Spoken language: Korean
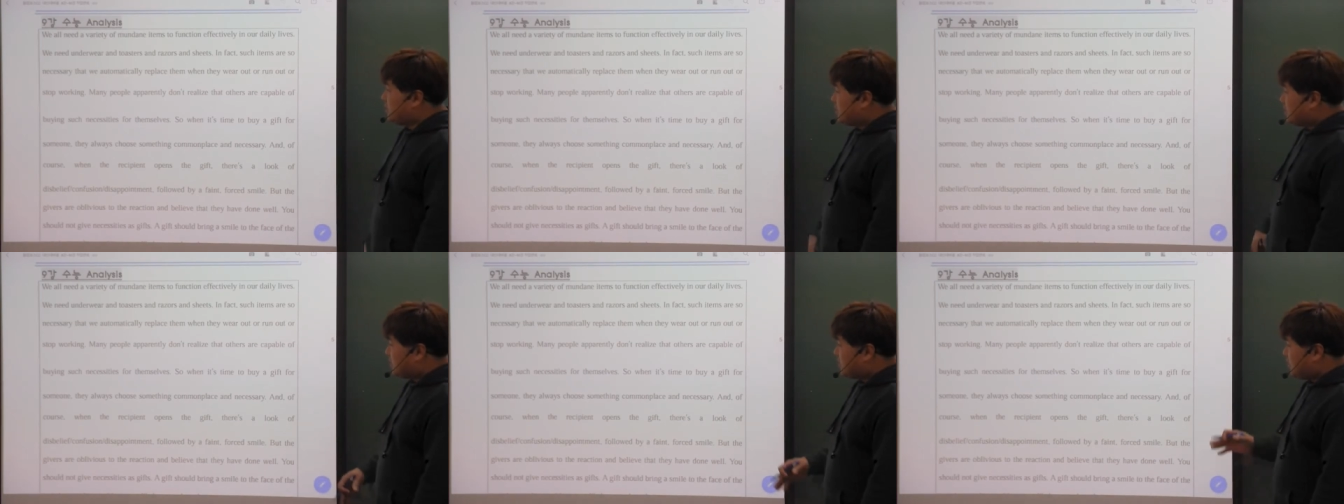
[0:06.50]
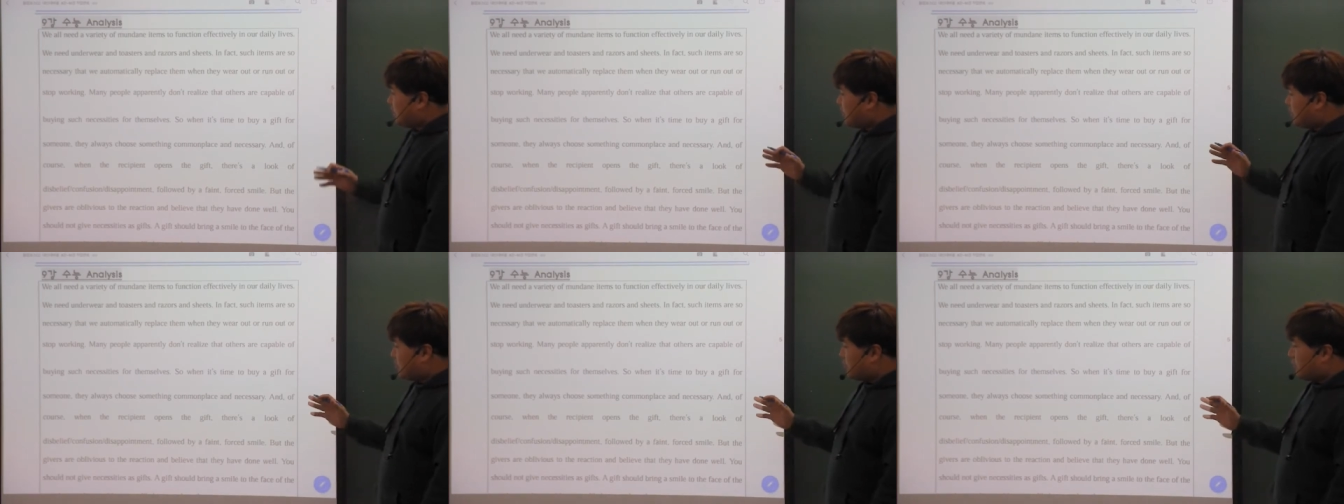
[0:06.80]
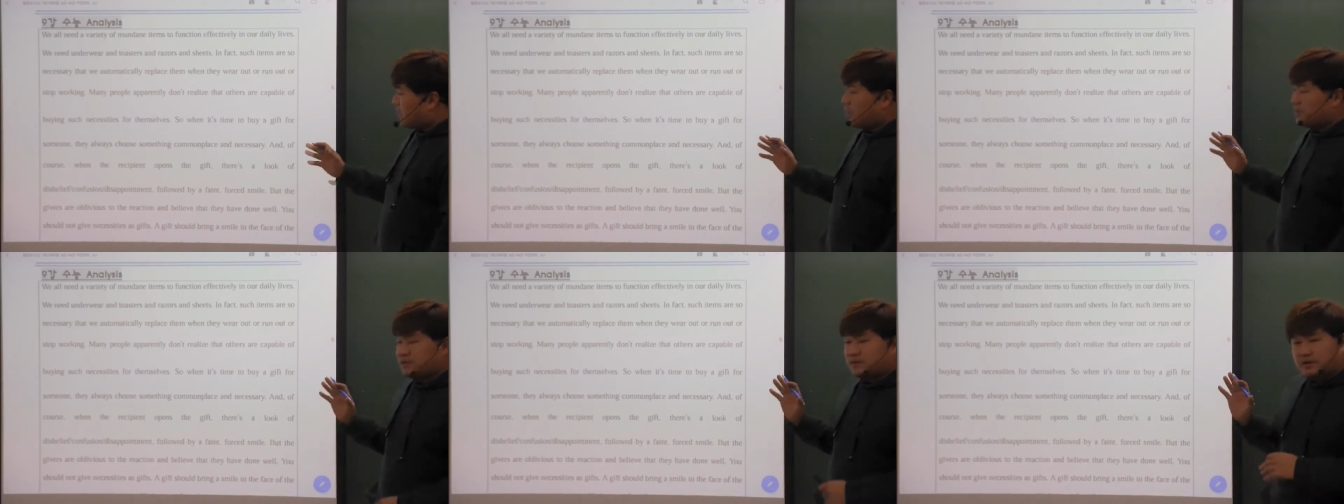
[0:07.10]
내용
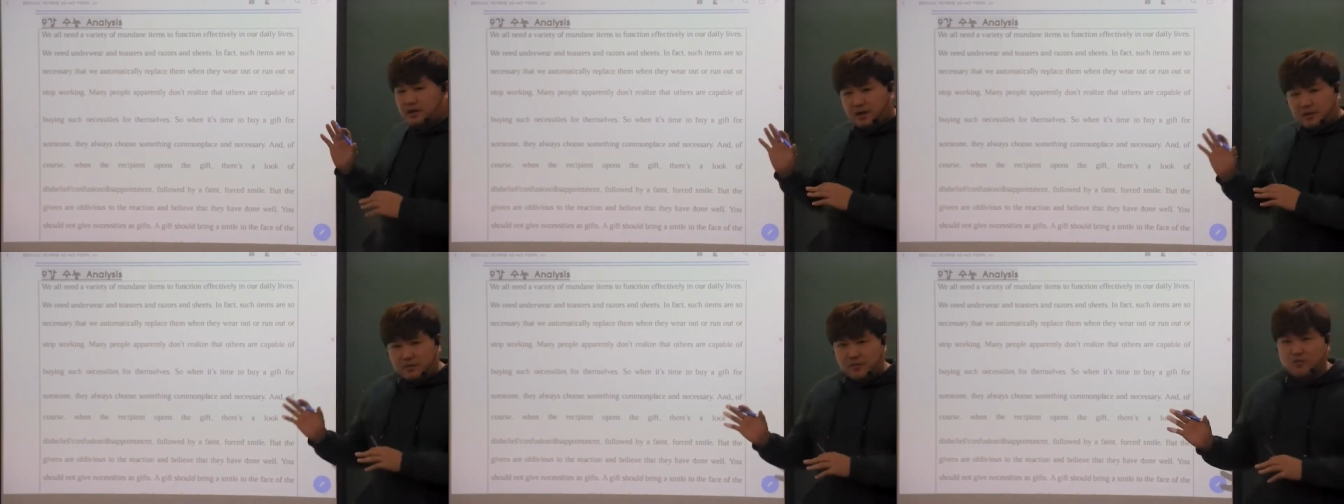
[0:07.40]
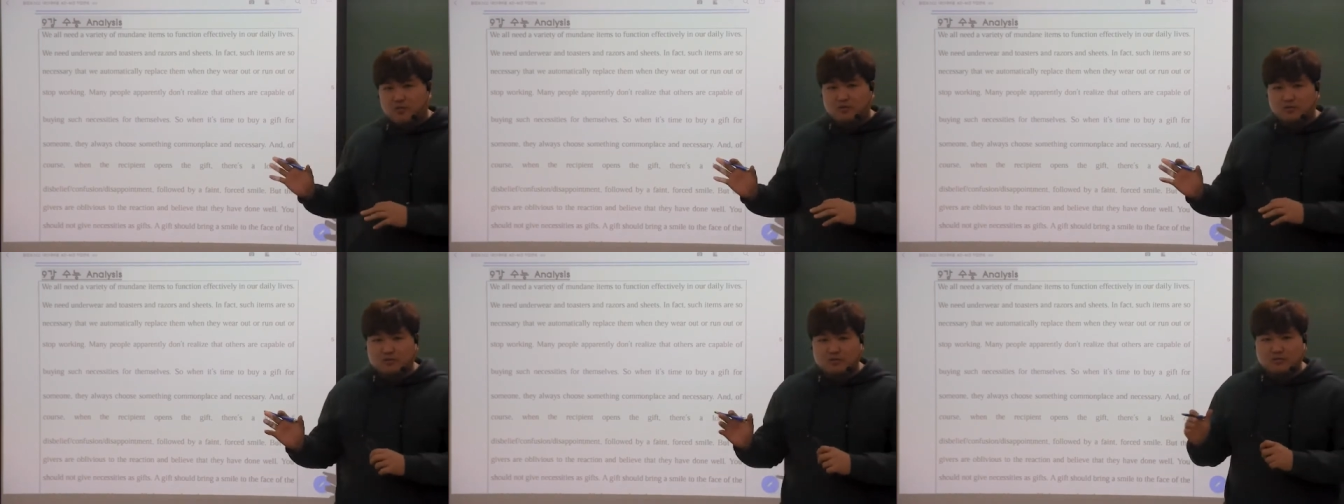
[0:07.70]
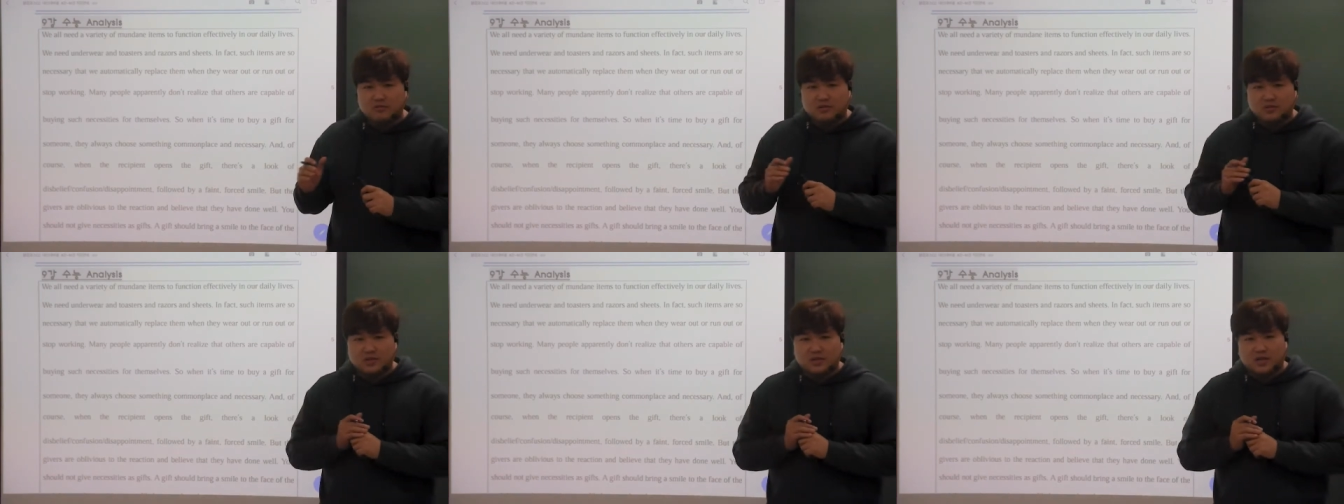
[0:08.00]

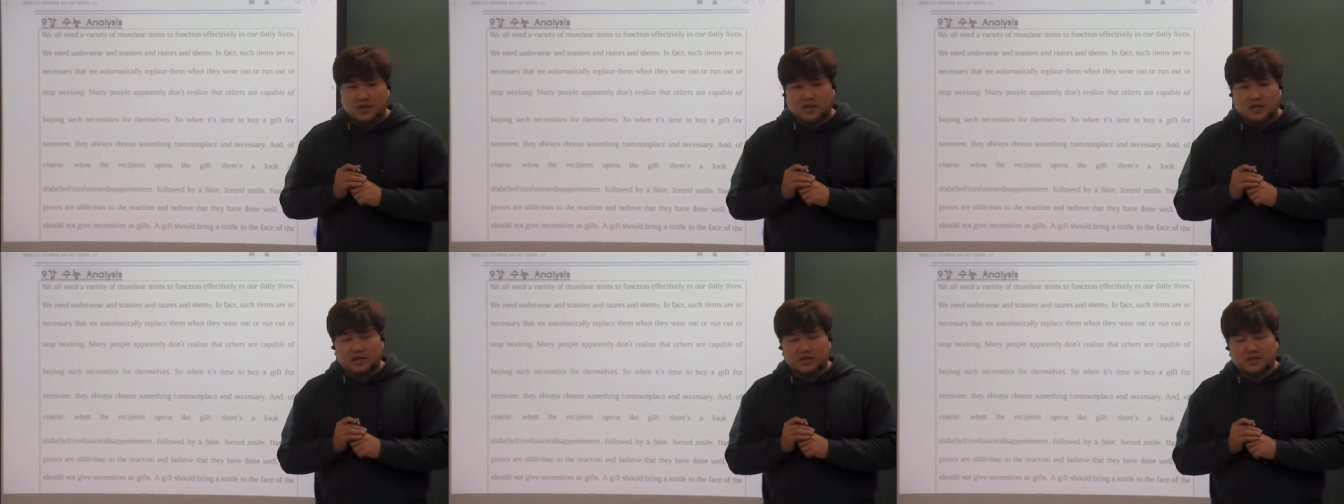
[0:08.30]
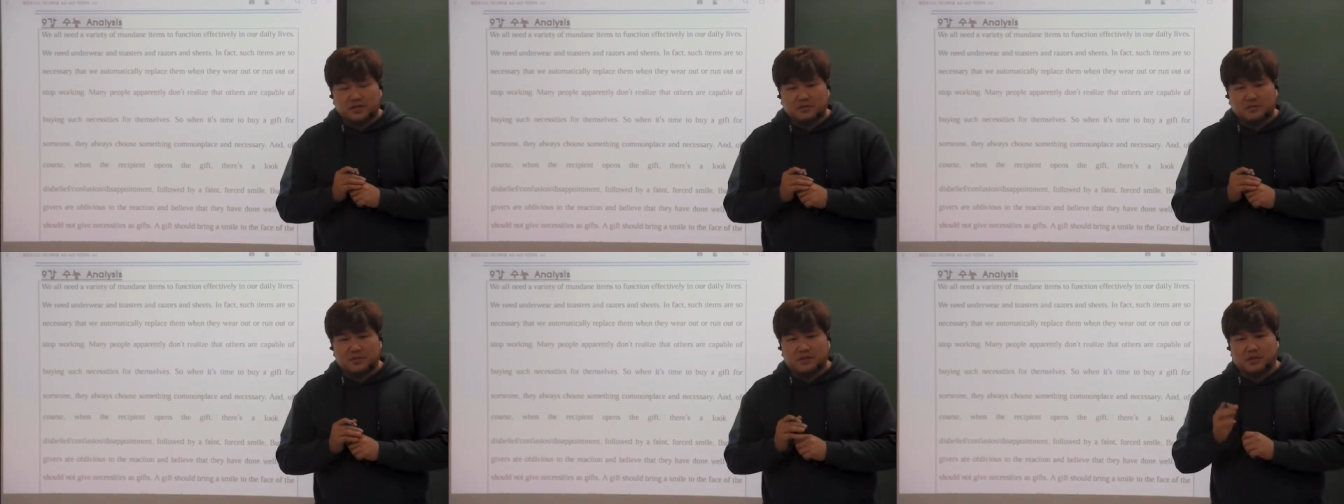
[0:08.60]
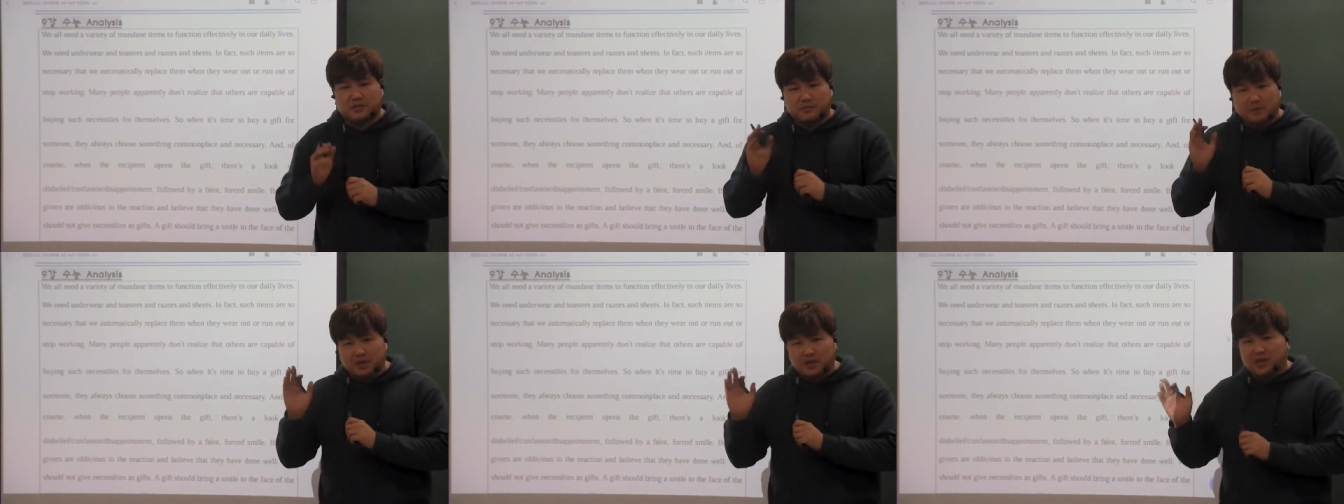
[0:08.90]
해석해보고 진행하겠습니다.
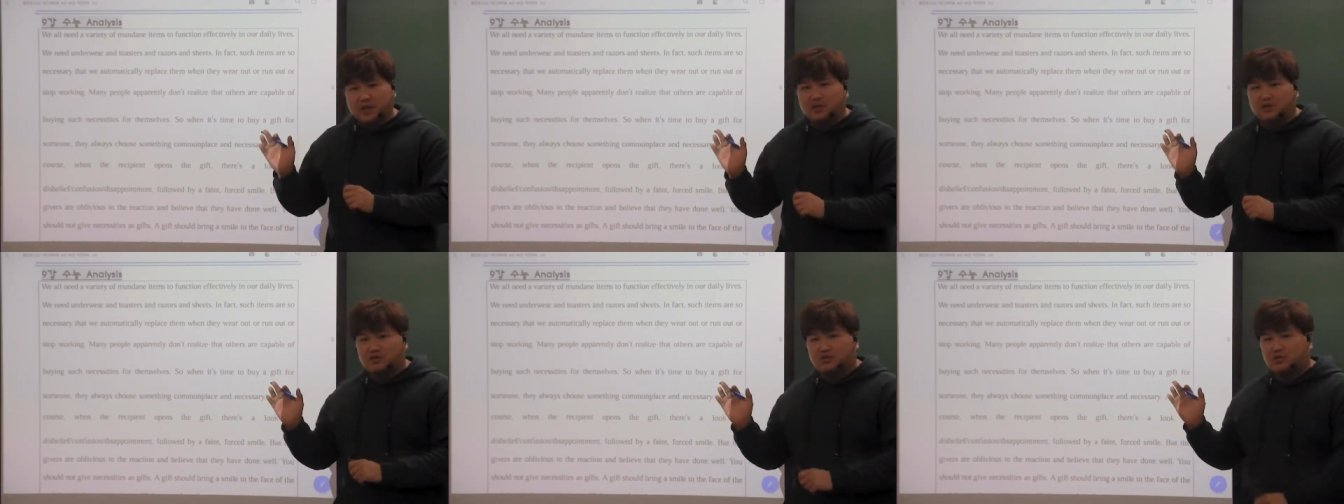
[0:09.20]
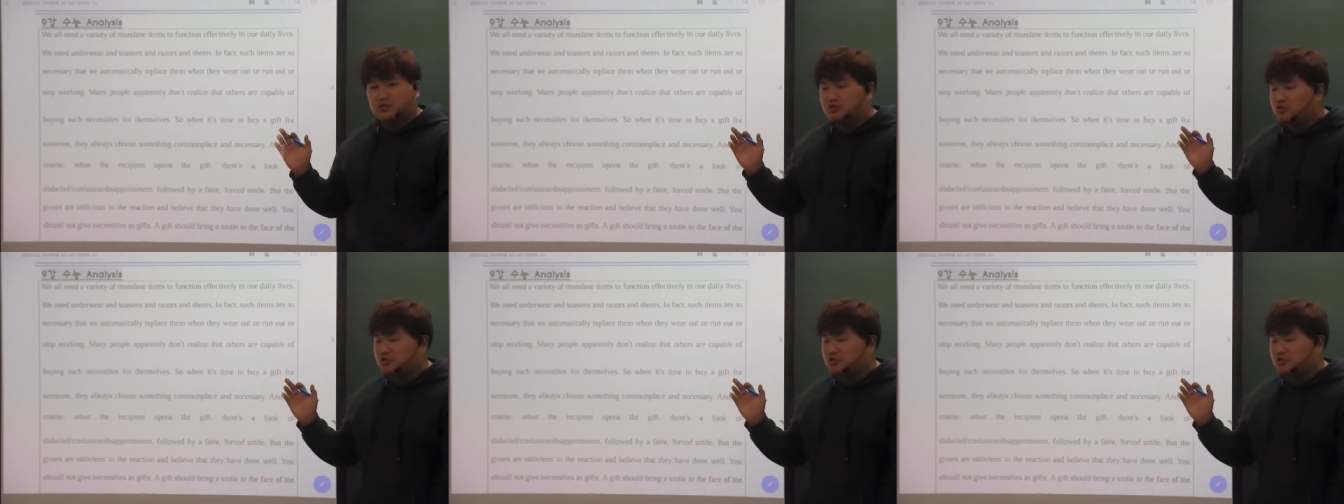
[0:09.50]
빈칸 추론